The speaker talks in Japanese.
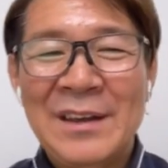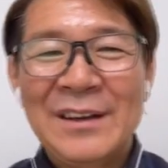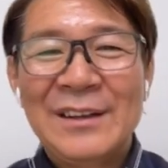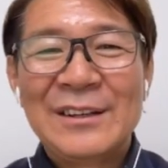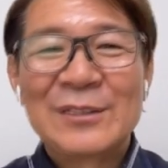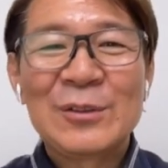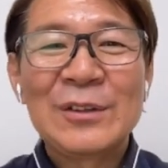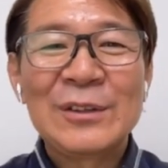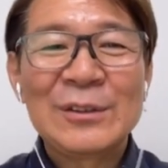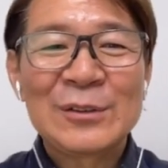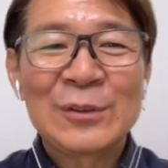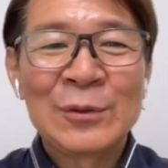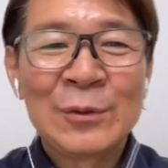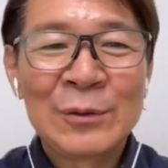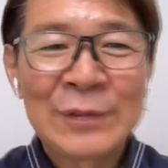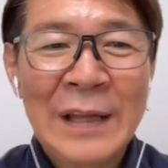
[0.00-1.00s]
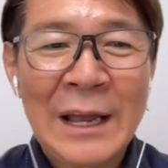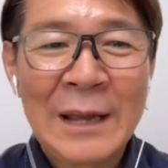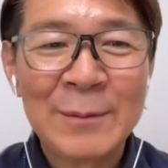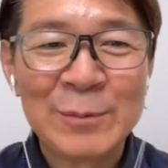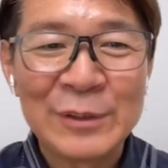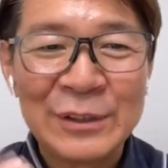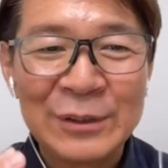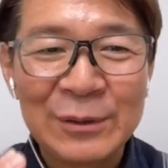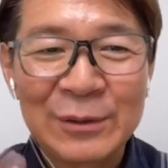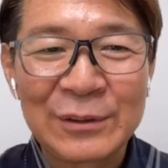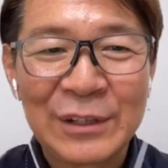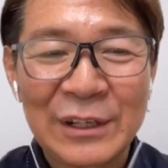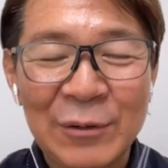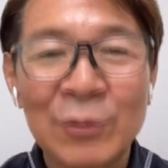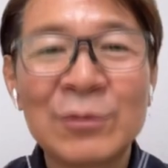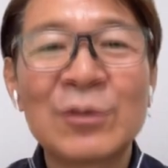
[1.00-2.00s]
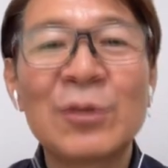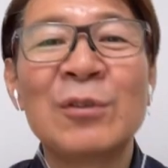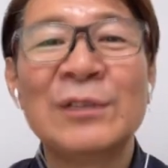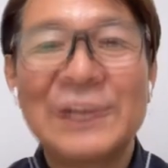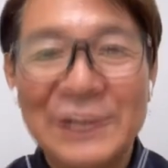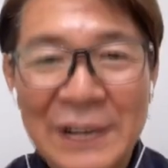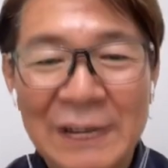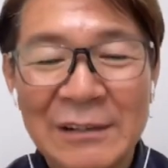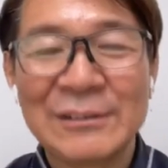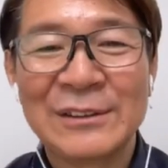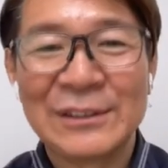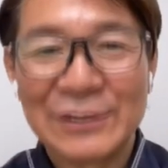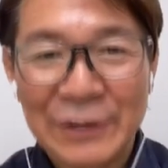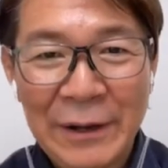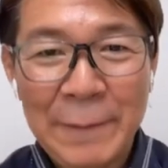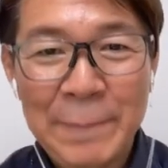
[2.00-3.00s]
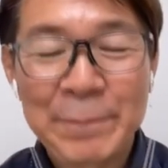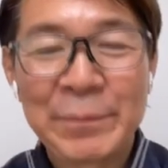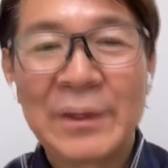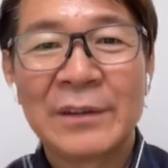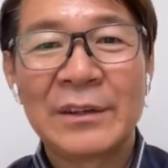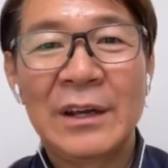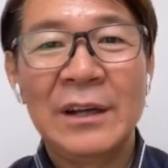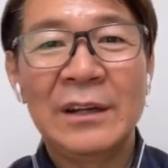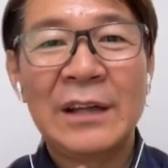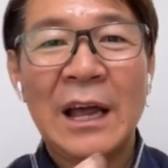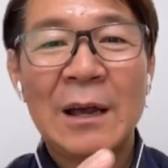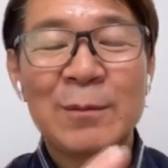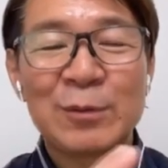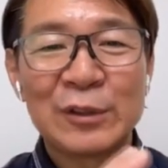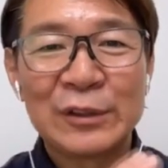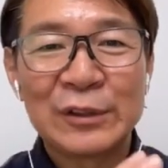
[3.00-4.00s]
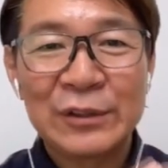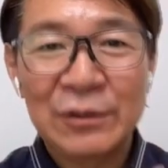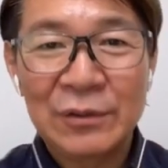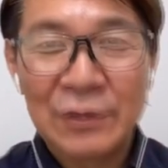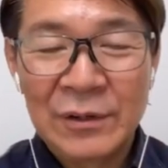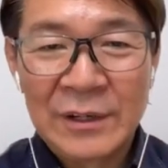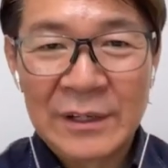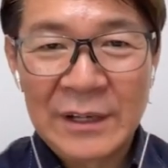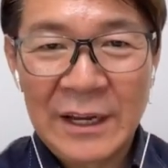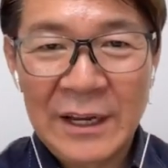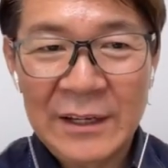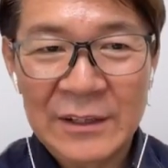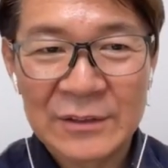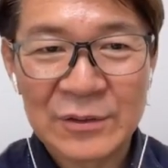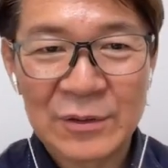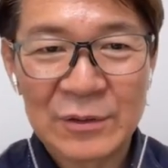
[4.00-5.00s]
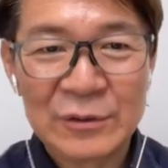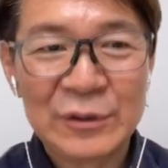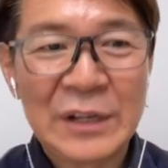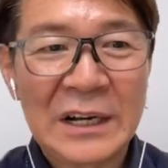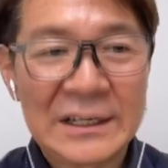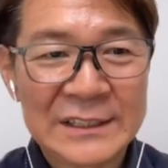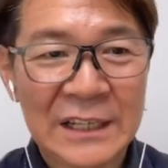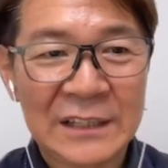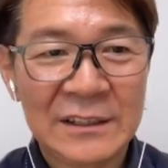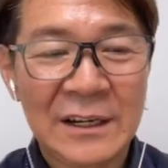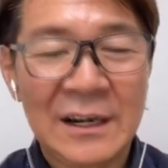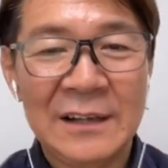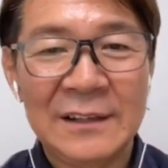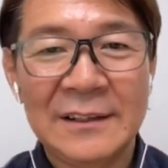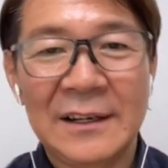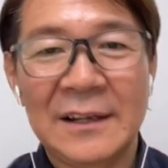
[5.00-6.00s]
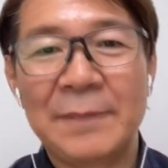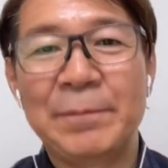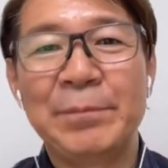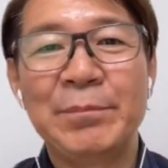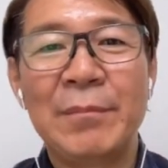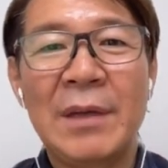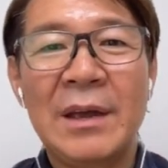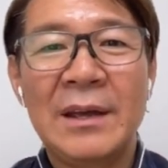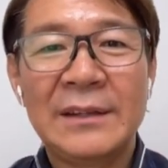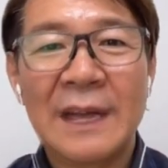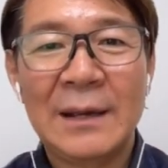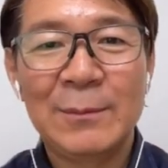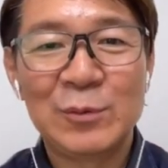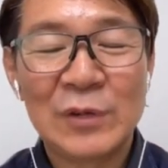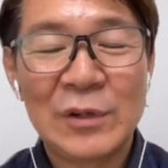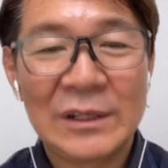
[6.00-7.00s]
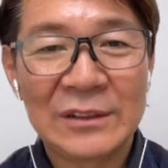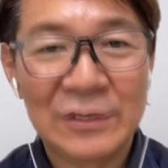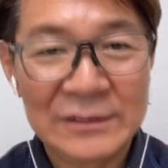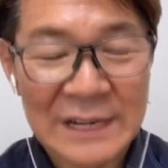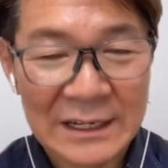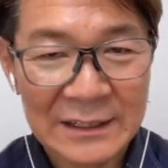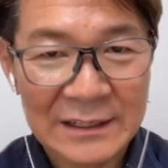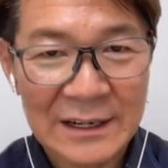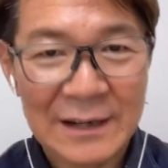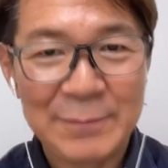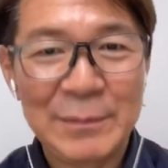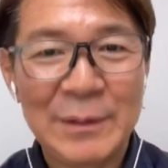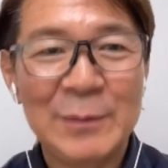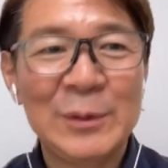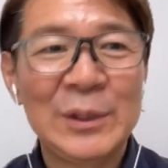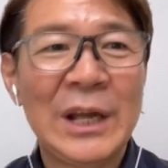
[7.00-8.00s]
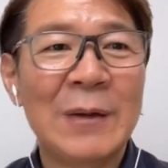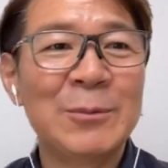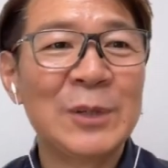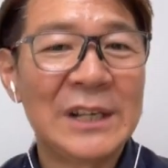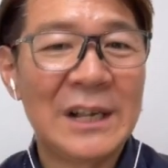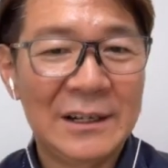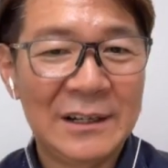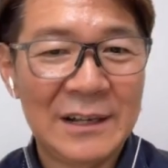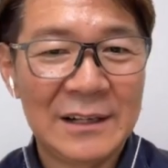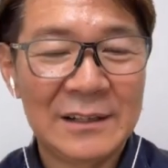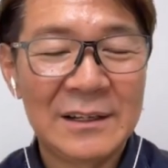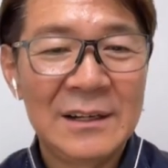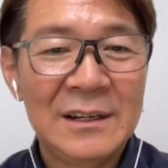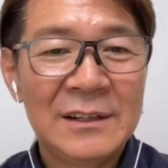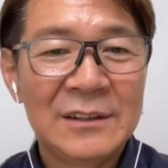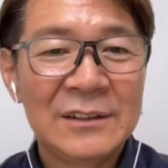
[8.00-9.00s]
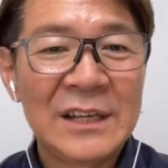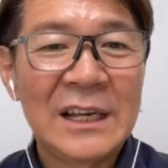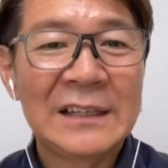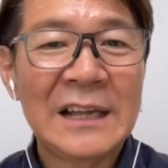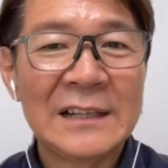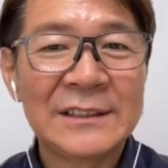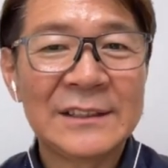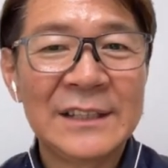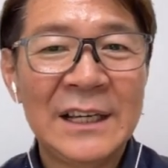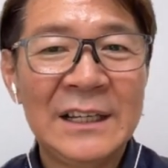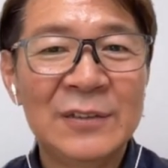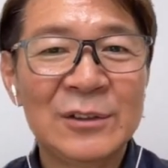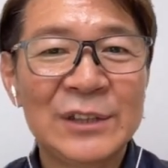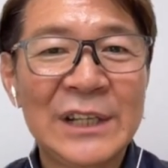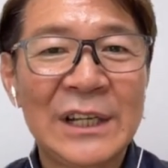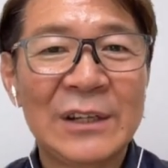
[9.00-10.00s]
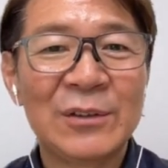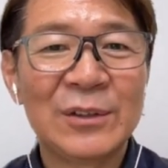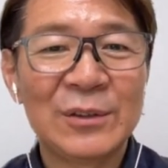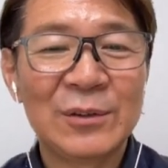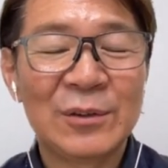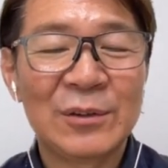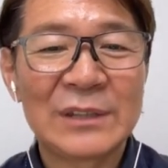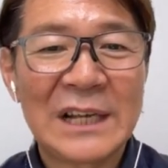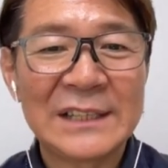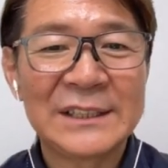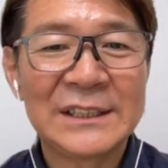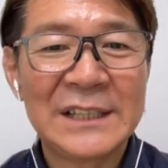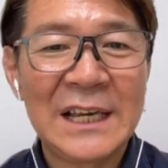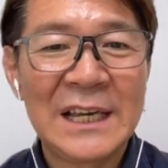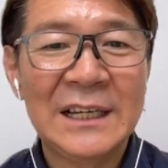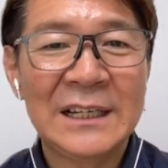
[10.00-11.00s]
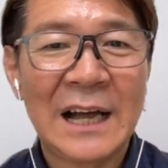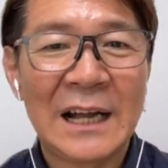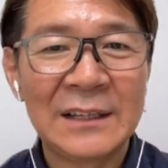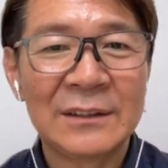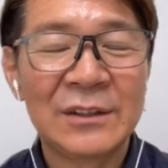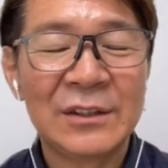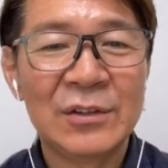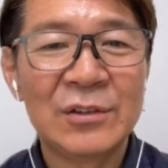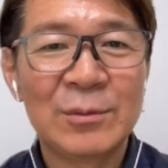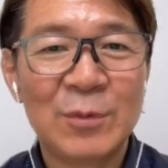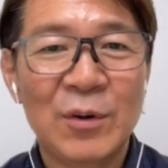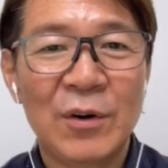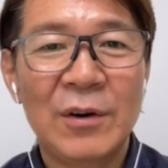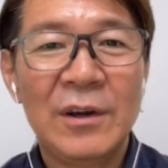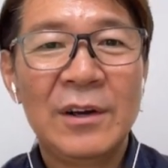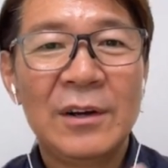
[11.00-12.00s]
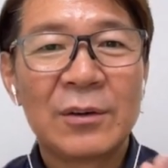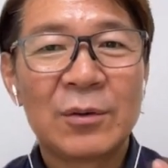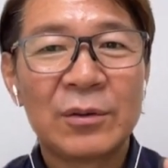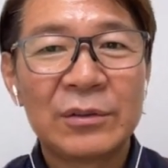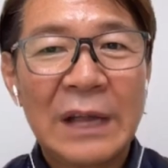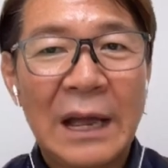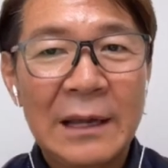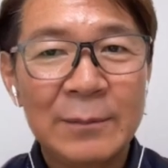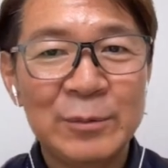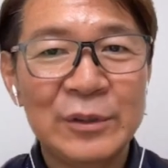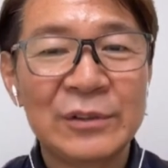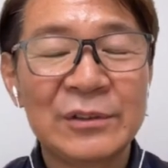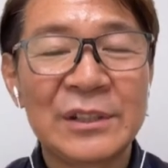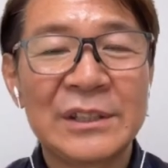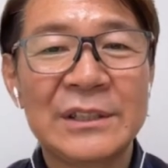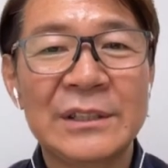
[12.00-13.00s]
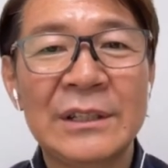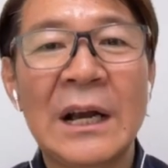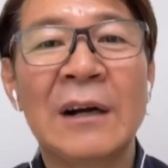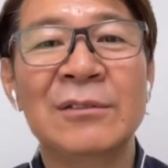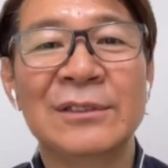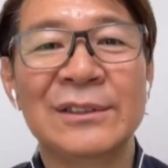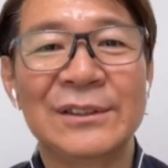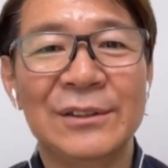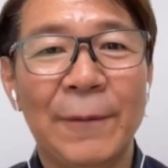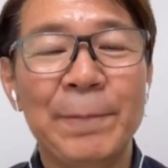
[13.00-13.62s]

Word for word: それこそノータイプによって本当に違うんですよね。低タイプの人の、えー、その豊かさって何か名タイプは何か耳タイプは何かで達成のした時の達成感っていうのもこのタイプによって違うんですよ。